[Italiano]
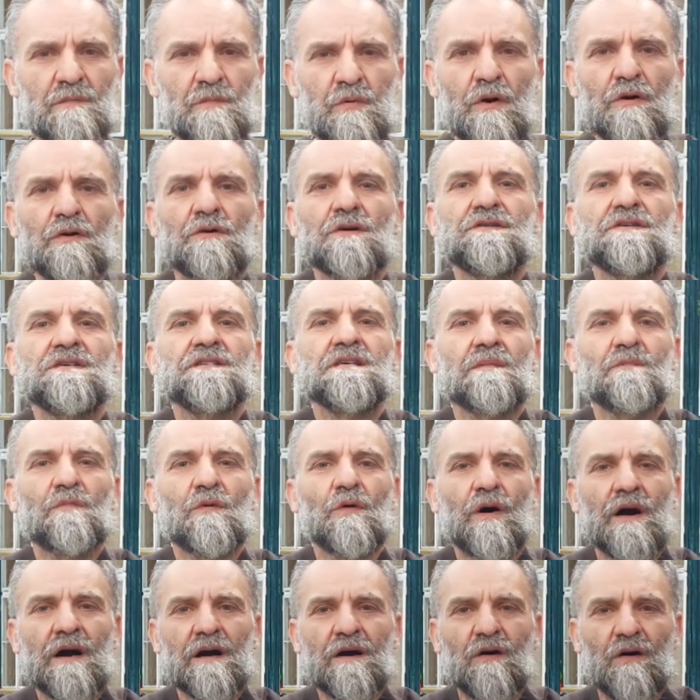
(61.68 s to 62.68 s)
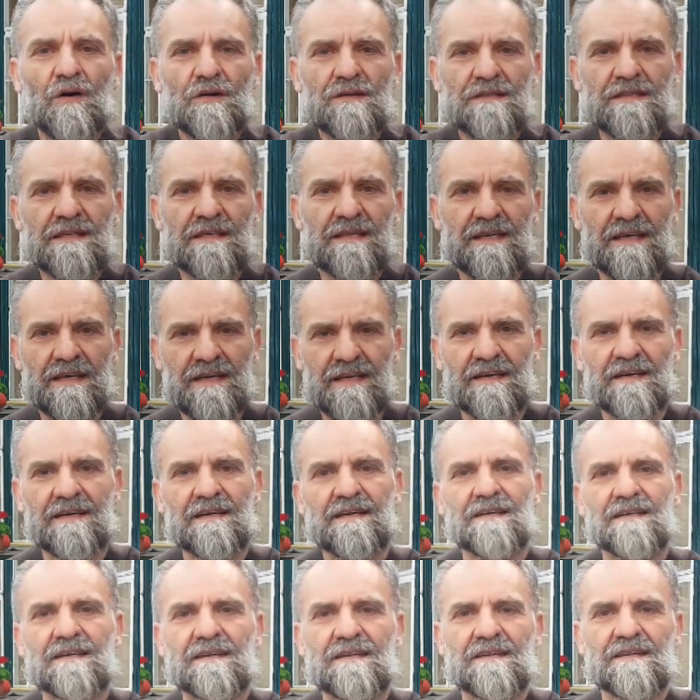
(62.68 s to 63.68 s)
buono e ci siamo accorti che
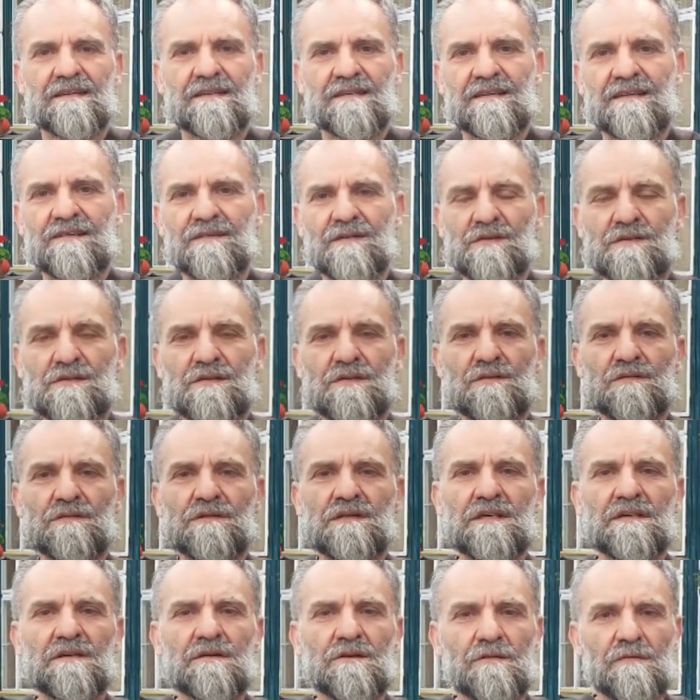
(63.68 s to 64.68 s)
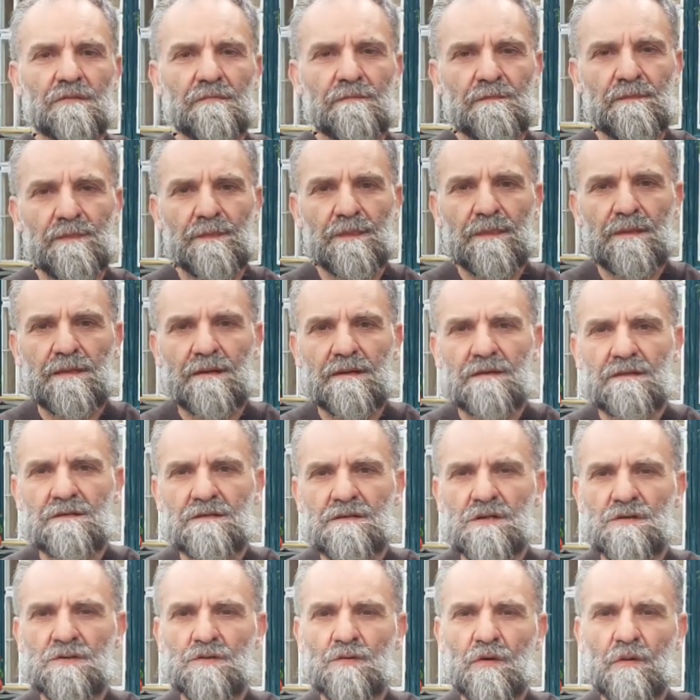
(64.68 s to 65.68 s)
il nostro Dio,
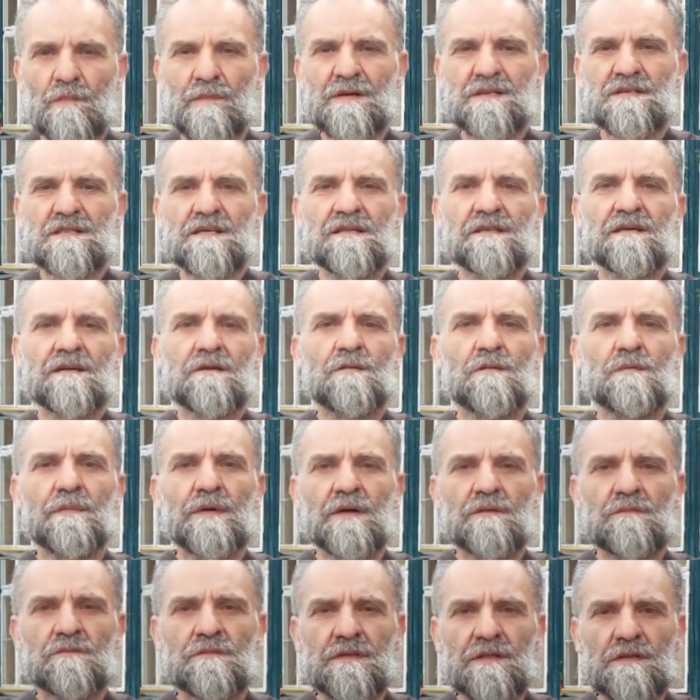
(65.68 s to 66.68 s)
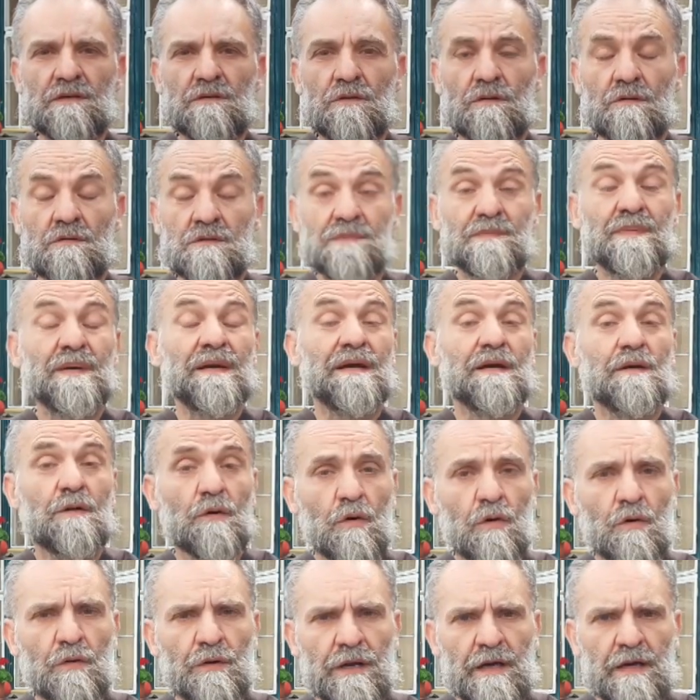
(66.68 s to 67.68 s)
Gesù lo presenta come un Dio
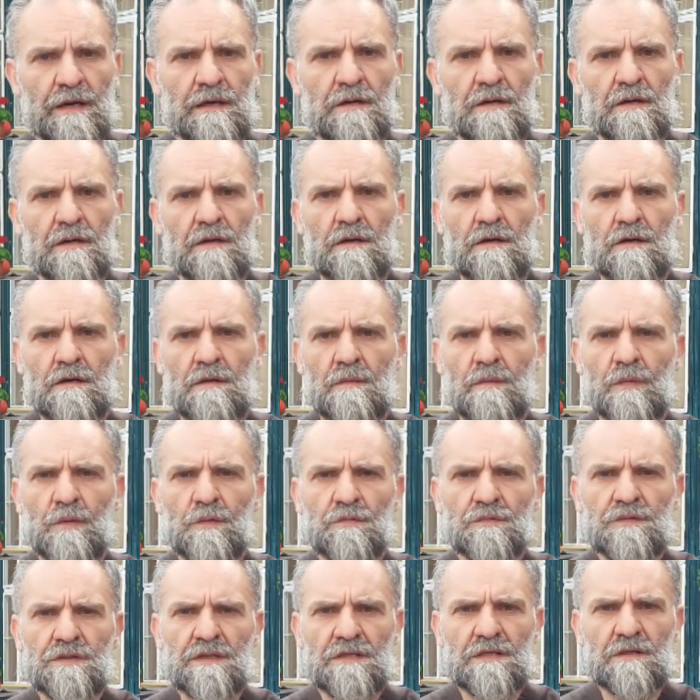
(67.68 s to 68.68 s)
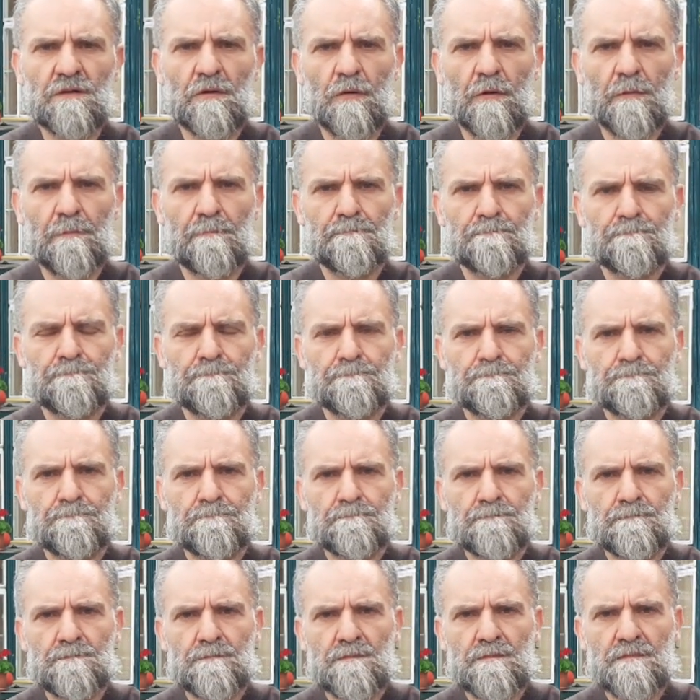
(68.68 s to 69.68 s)
sprecone, come un Dio
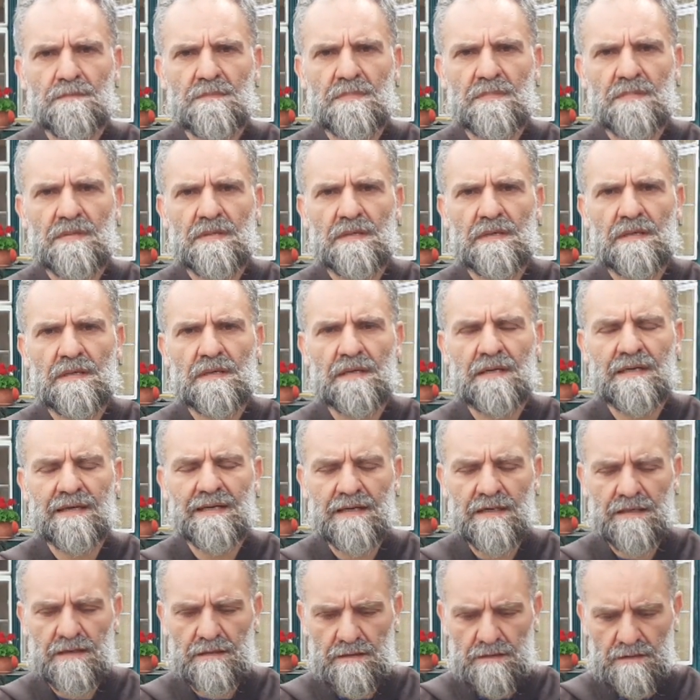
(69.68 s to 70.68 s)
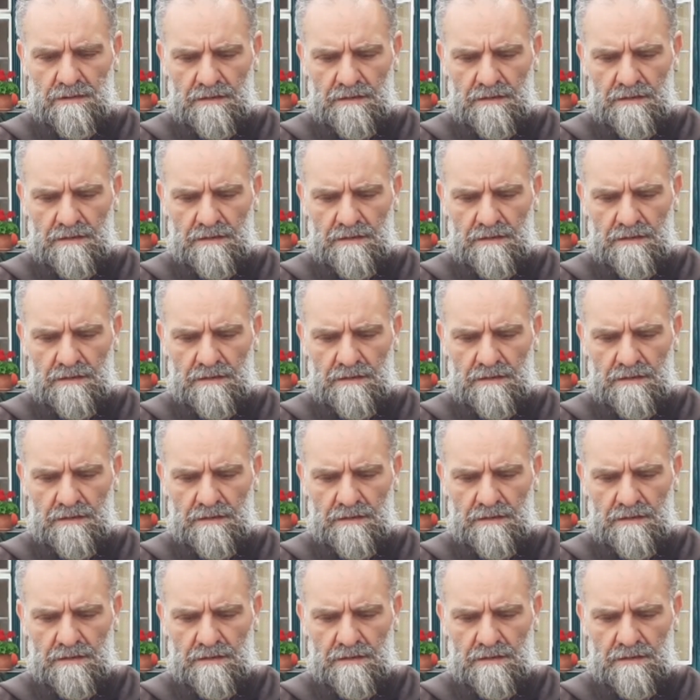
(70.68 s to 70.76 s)
che